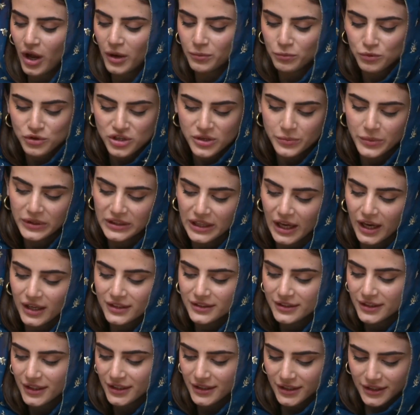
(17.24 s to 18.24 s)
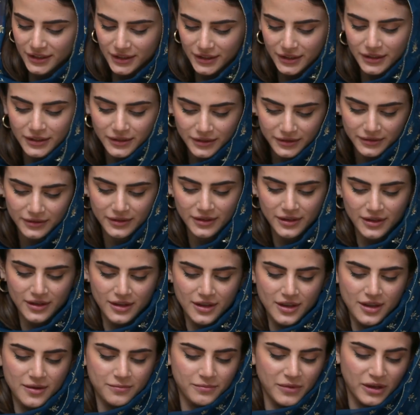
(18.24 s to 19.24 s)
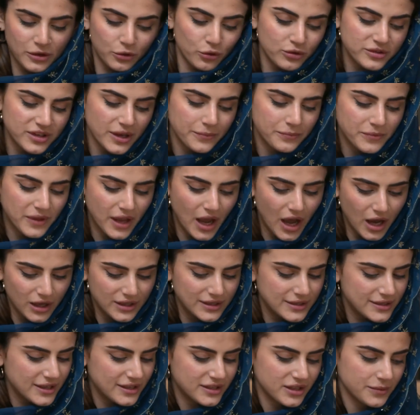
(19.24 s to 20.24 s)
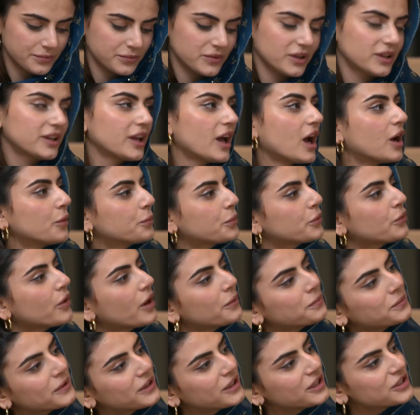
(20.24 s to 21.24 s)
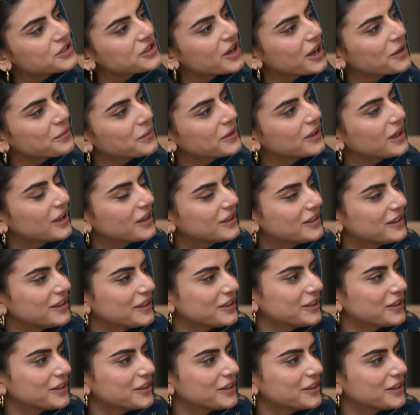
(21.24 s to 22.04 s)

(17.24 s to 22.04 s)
तो आप मुझे बता दिया करें मैं रोज अपने हाथ से जब तक यहाँ पे हूँ आपके लिए चाय बना